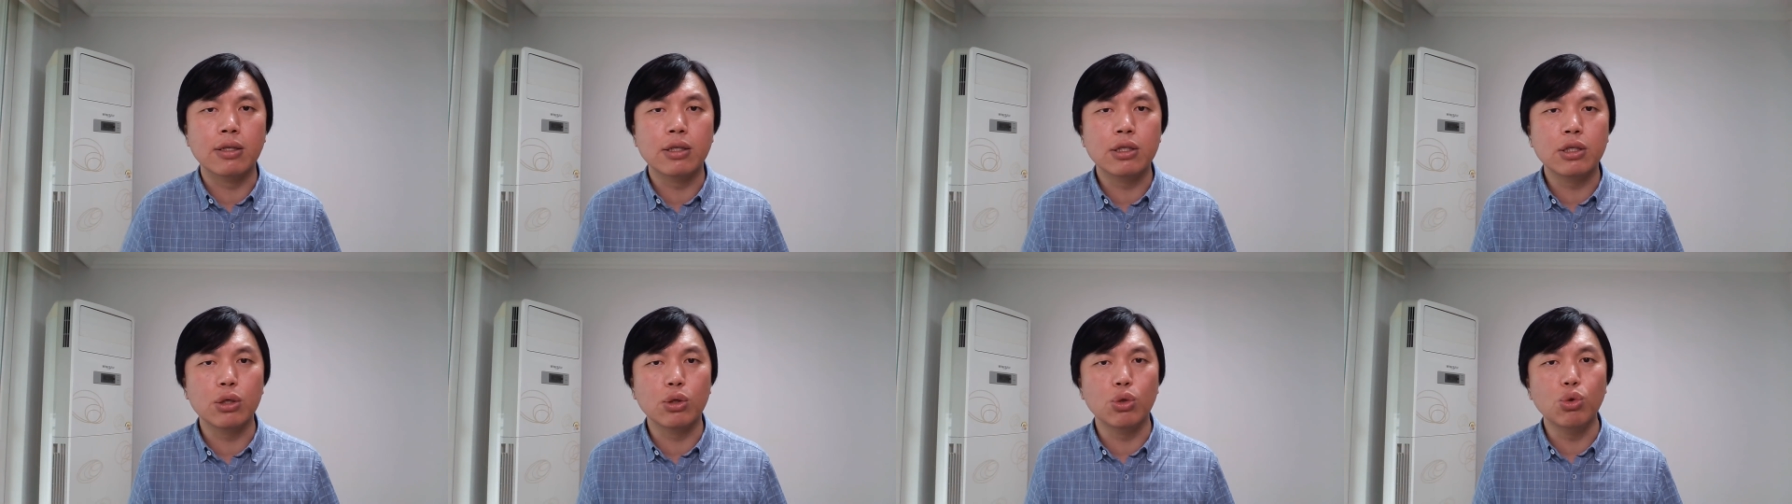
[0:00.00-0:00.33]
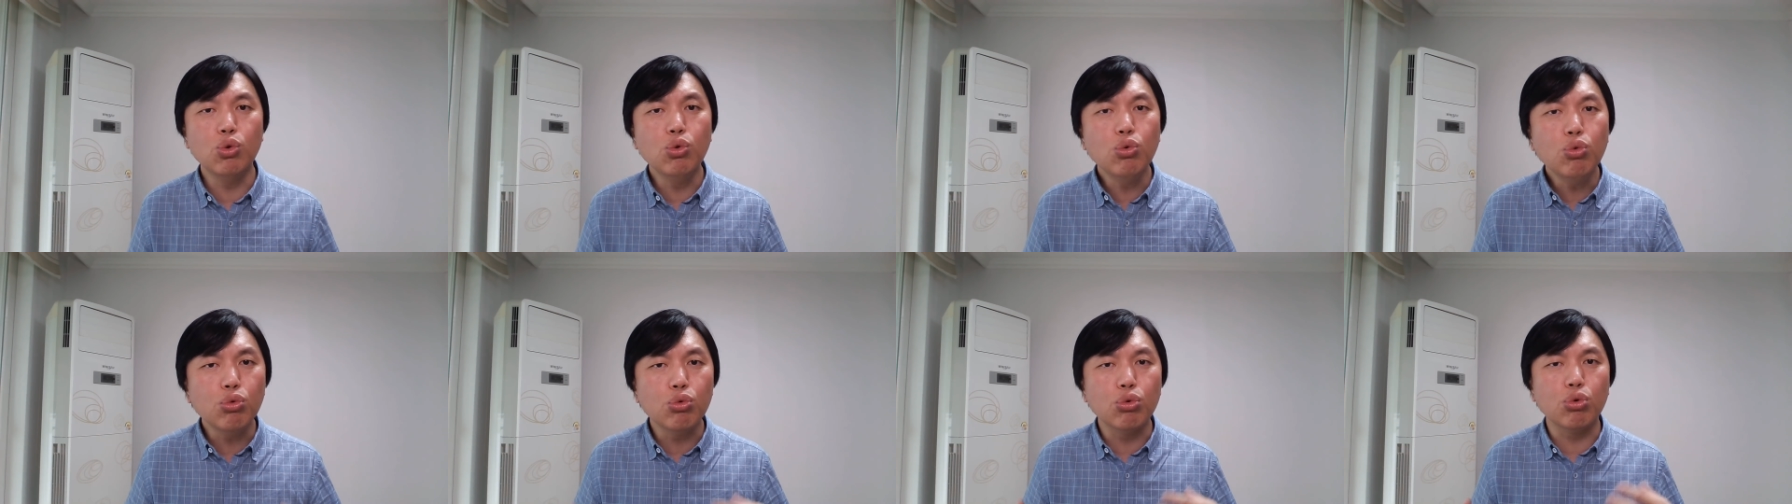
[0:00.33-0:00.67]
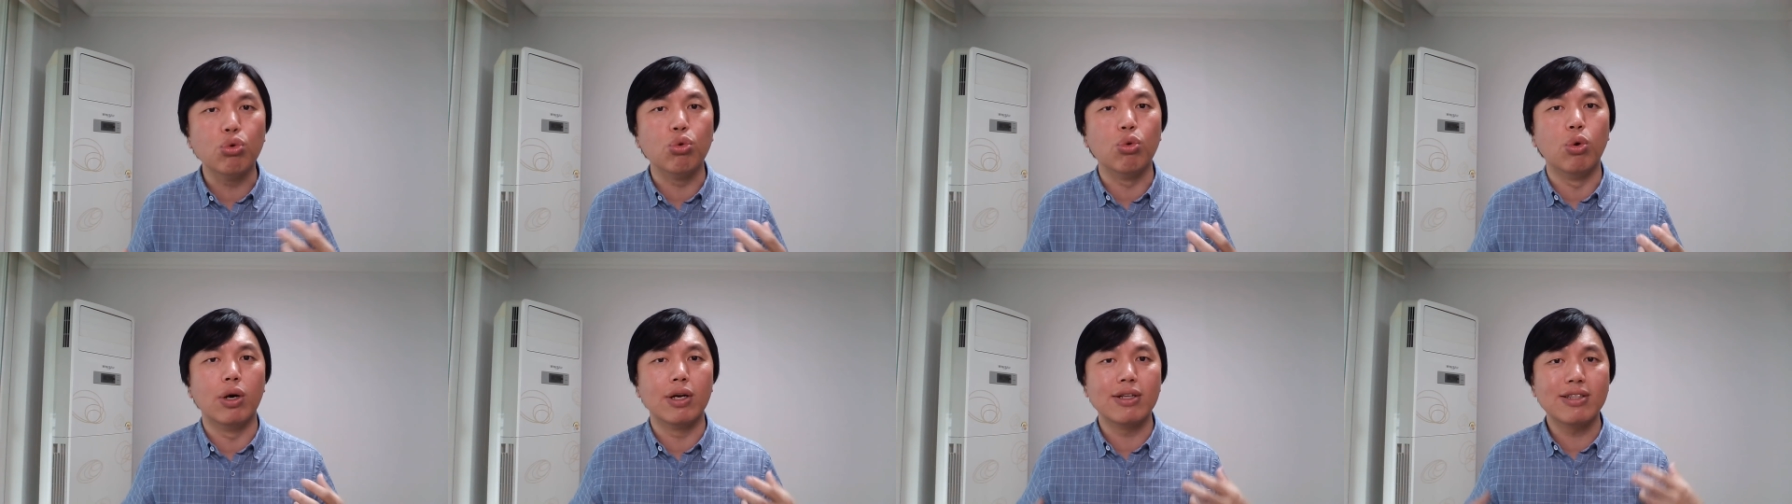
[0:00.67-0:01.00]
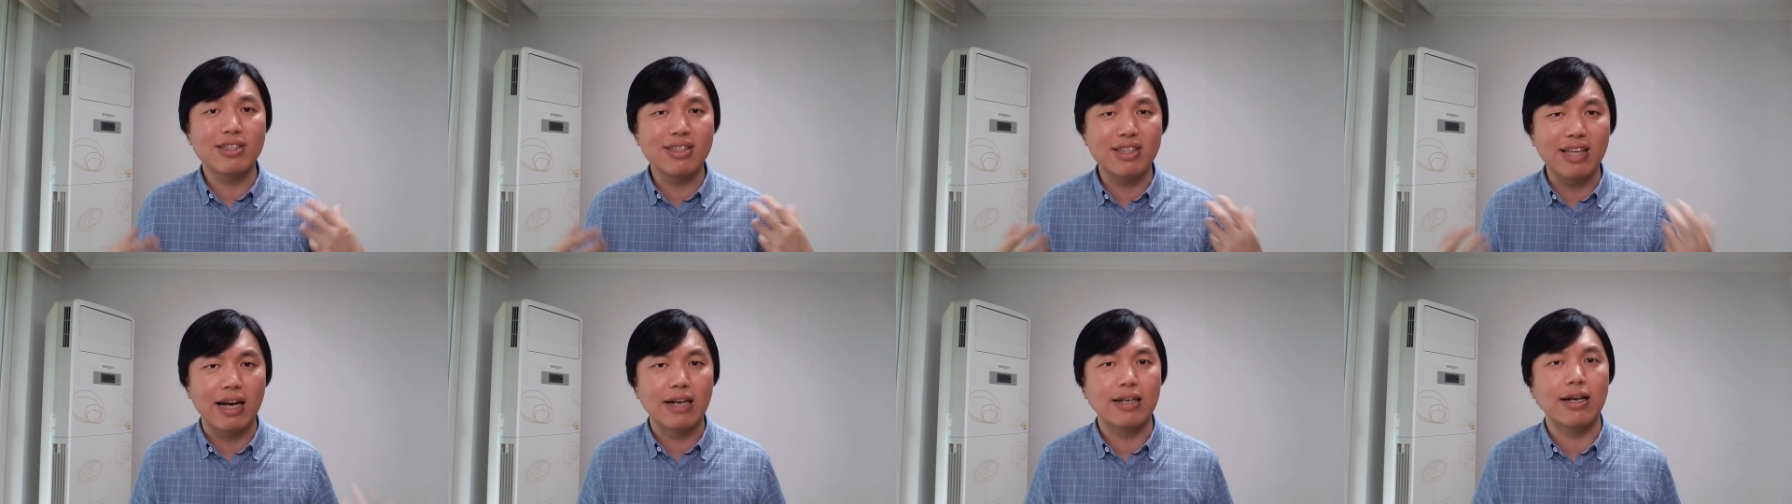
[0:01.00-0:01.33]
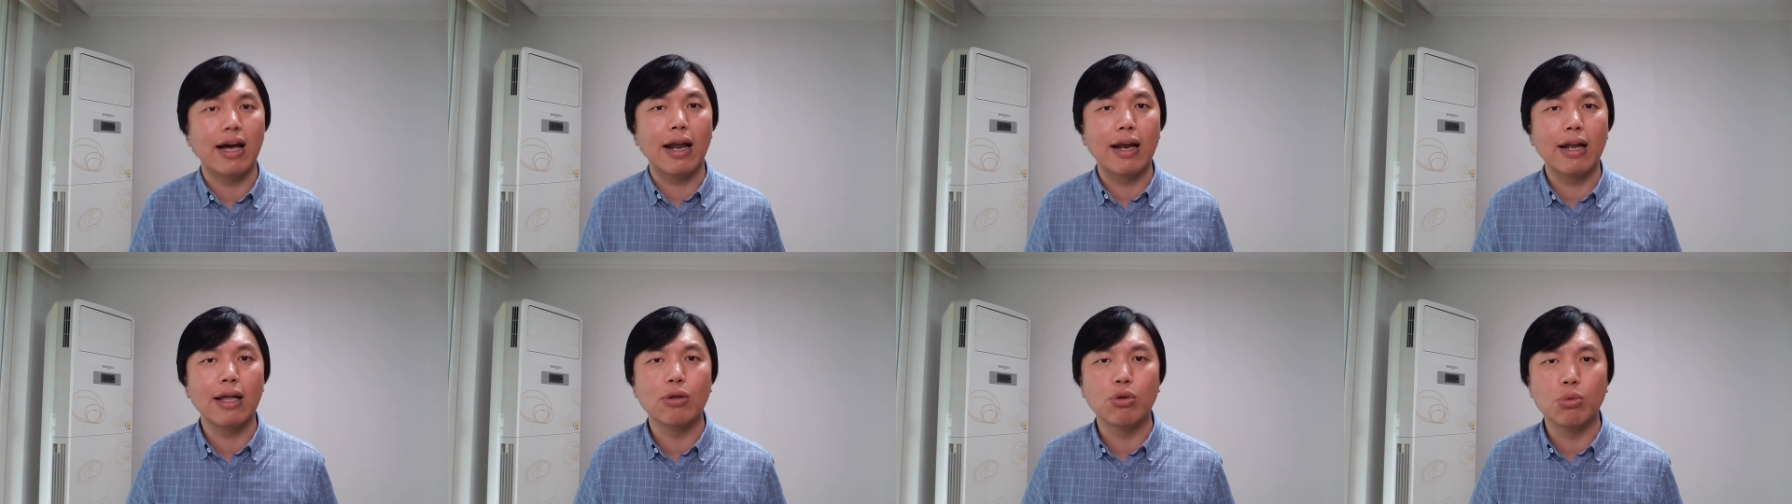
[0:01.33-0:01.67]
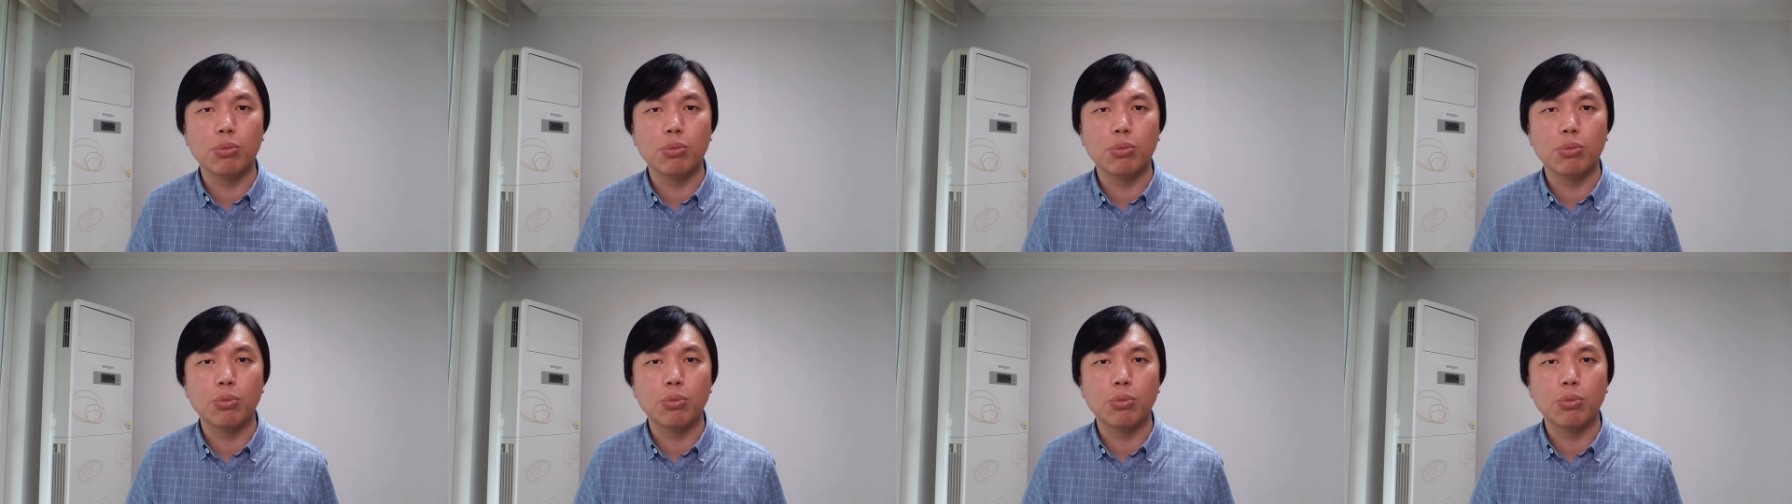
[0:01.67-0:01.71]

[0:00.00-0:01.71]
的这个怒火点燃了，